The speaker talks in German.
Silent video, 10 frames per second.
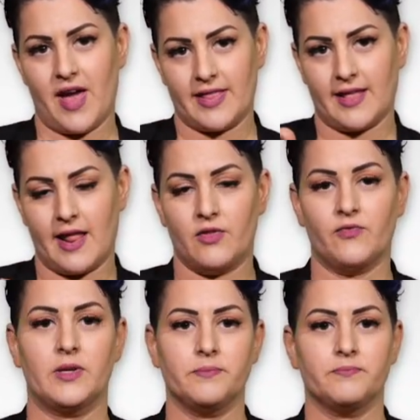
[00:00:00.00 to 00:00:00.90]
Wenden
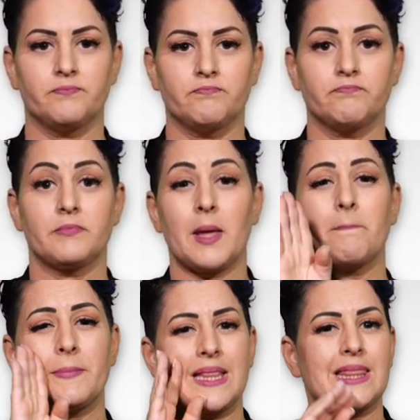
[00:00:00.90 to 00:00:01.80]
Sie sich bitte an
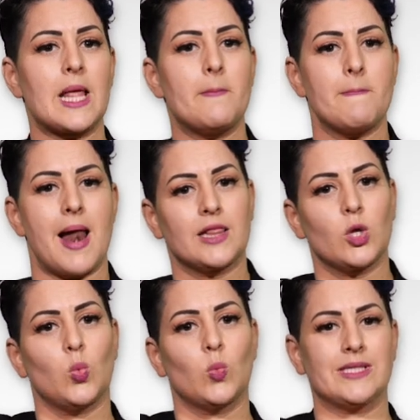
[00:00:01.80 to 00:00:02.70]
unser Sekretariat
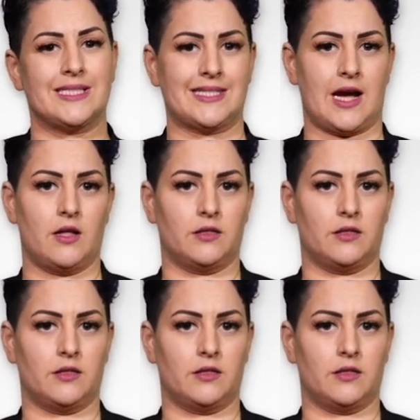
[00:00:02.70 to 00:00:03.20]
per Telefon